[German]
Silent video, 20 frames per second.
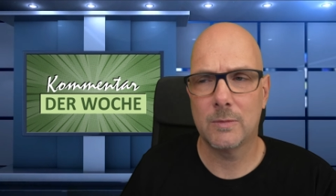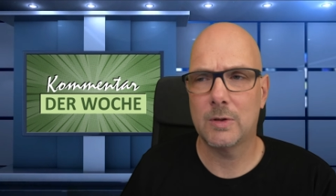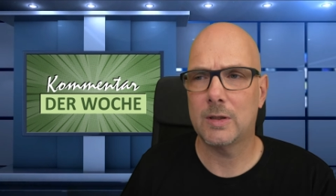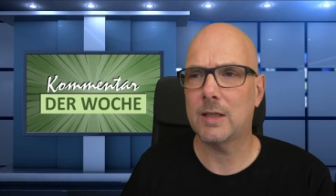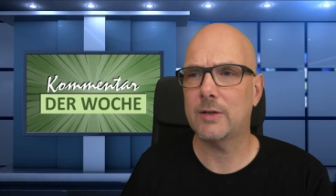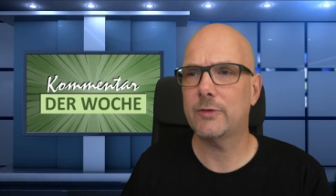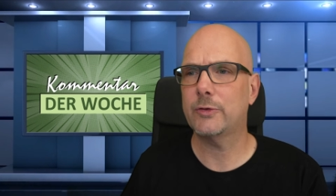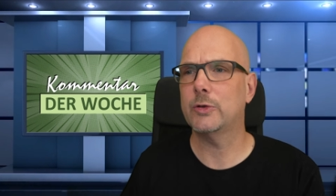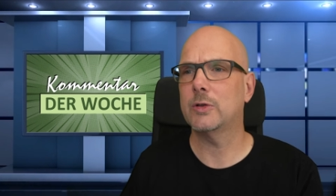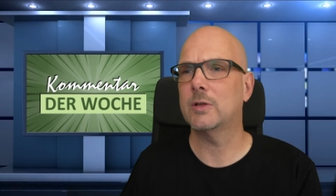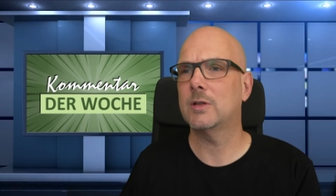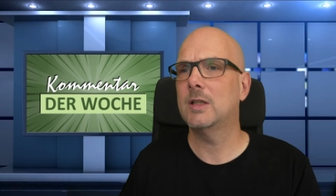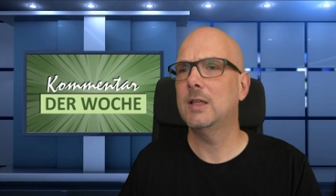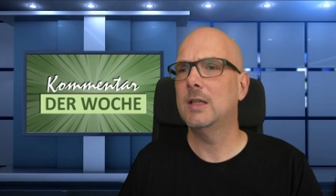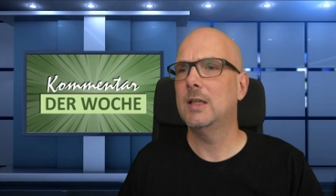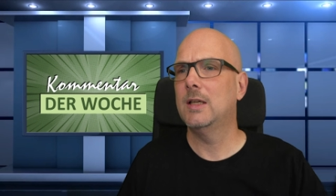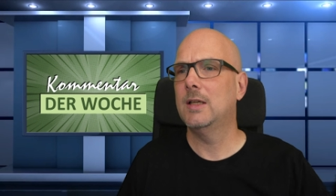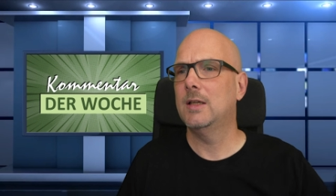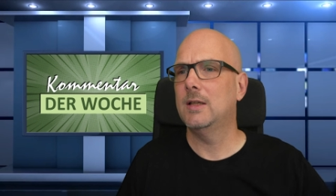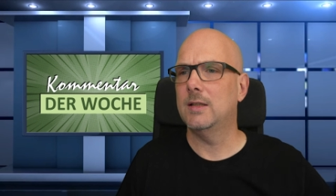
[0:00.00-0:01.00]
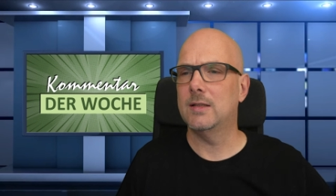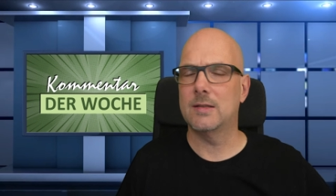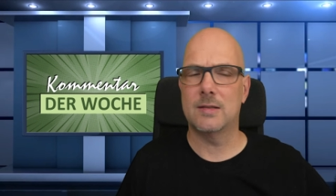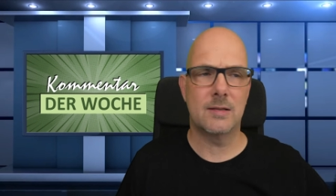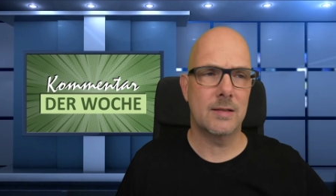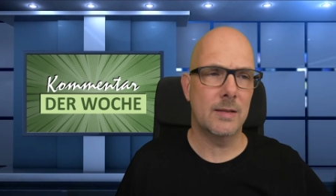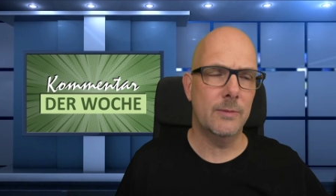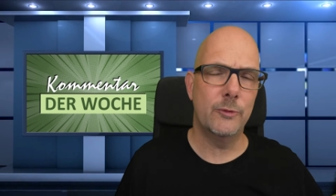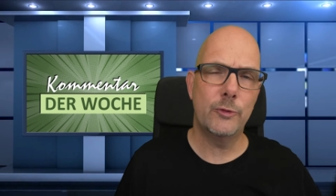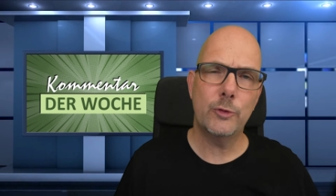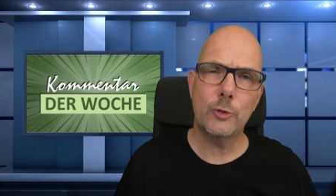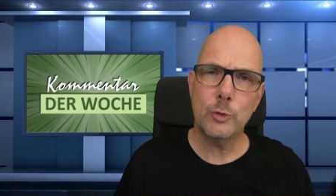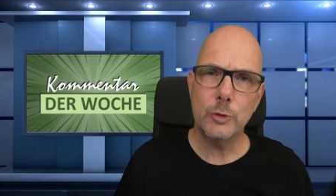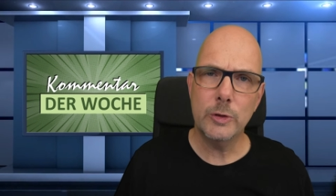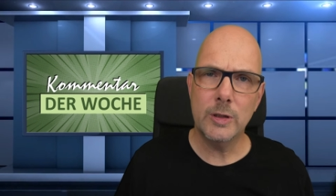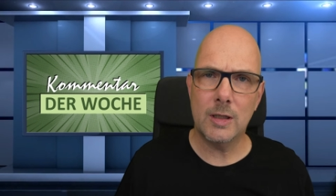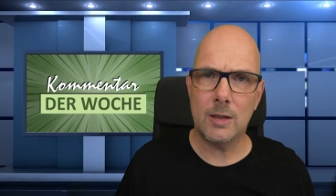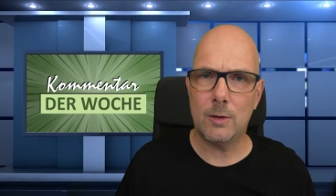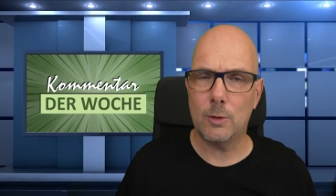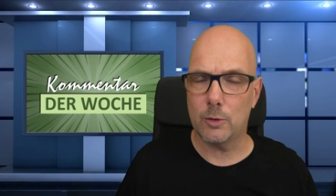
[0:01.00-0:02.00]
Dafür ist es im
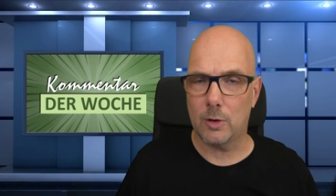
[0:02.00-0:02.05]
Frühjahr